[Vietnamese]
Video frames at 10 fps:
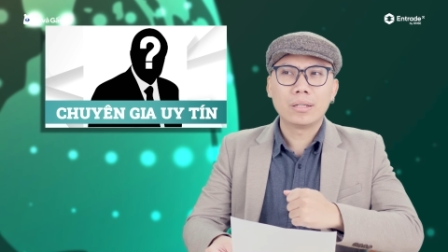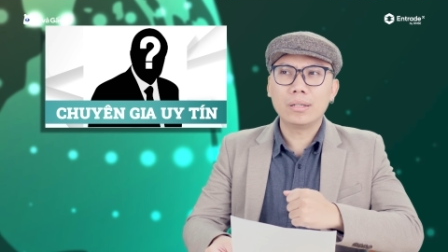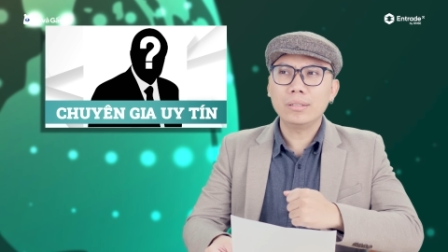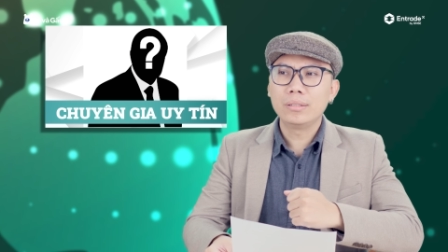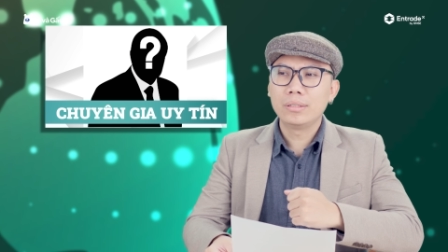
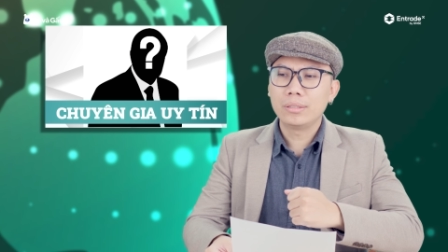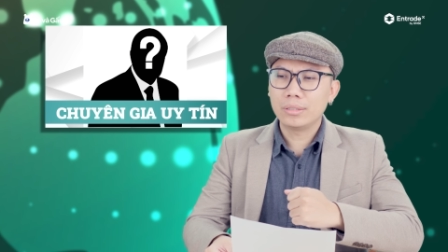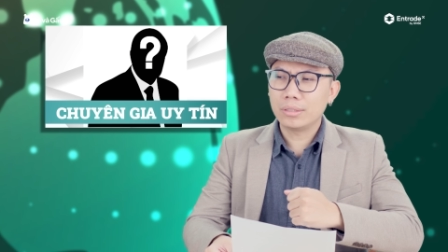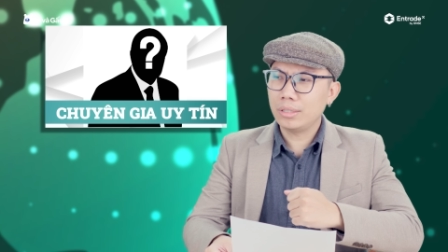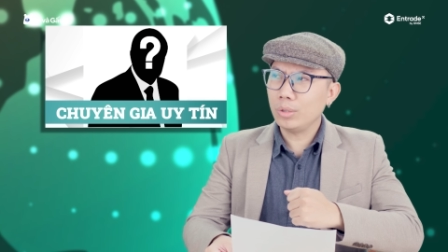Ơ, ờ,
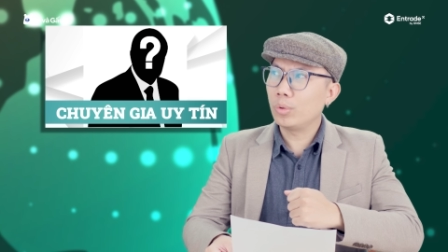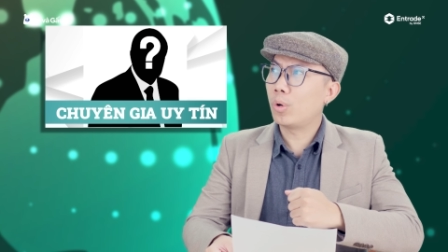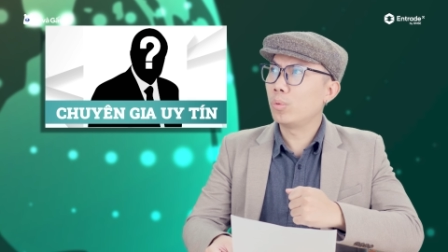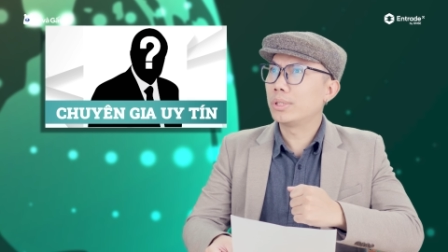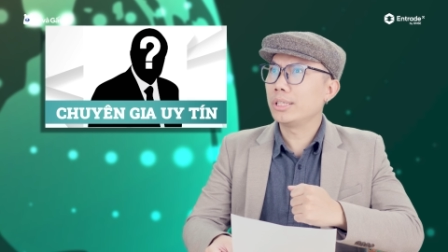thế cuối
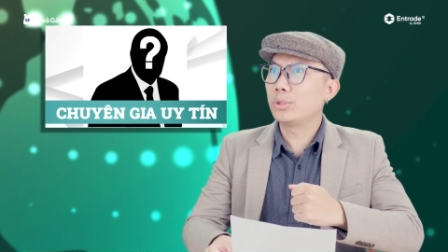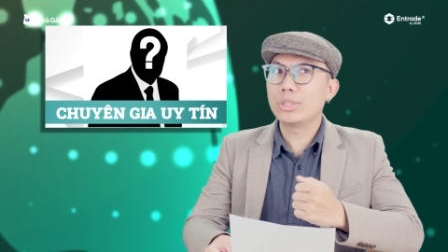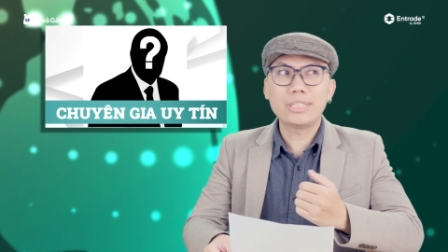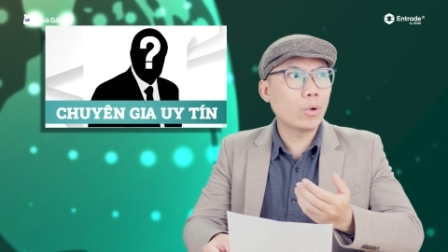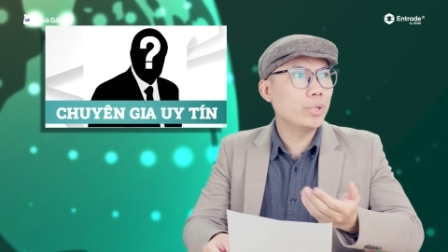cùng thì
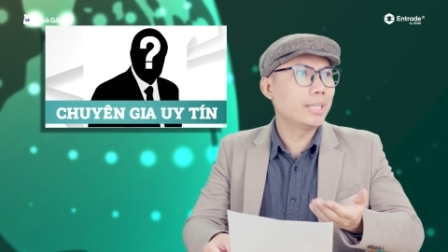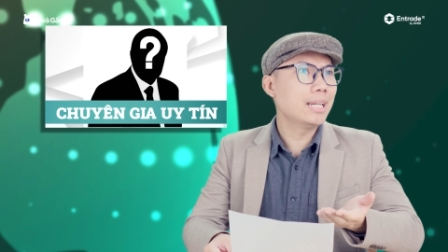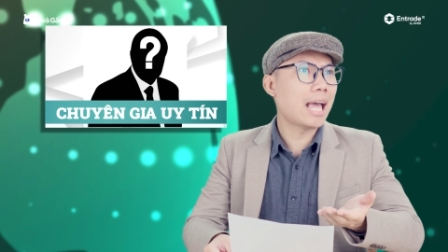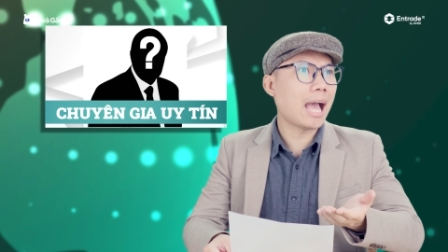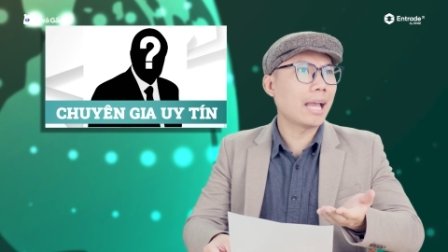chuyên gia uy
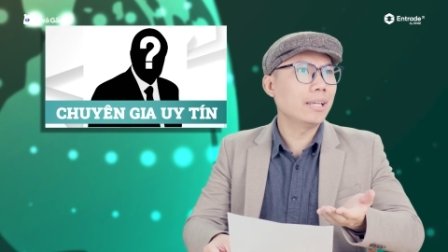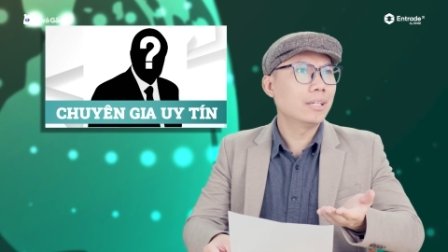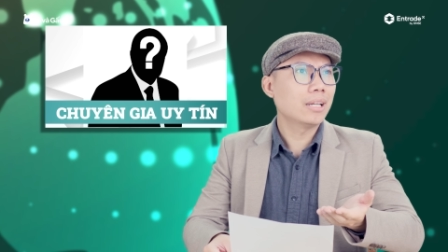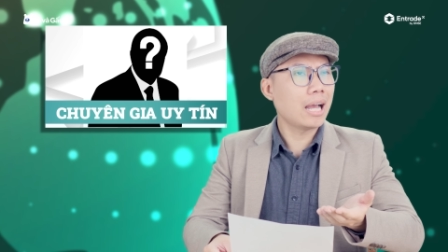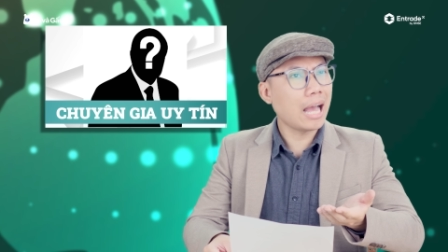tín là ai?
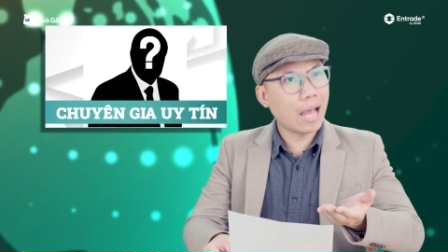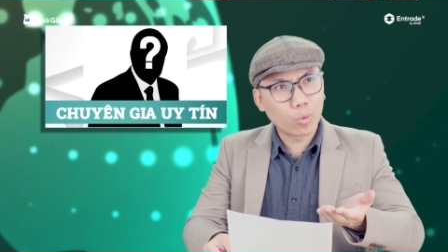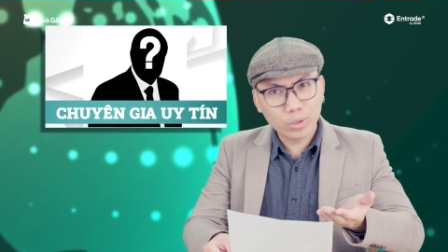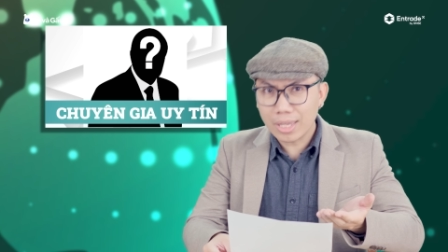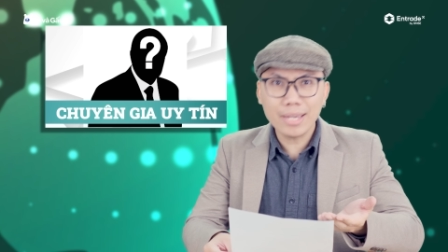
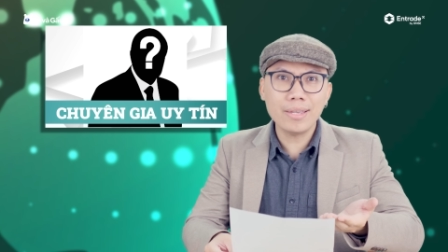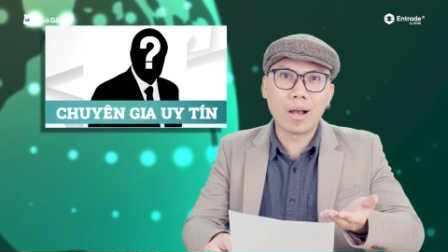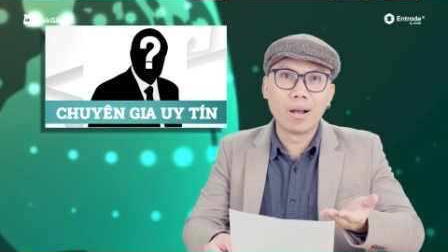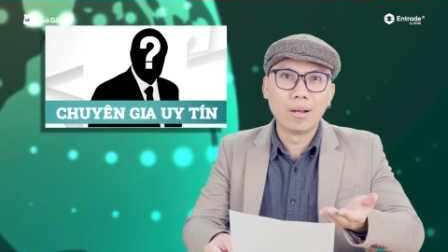Ảo thế nhở?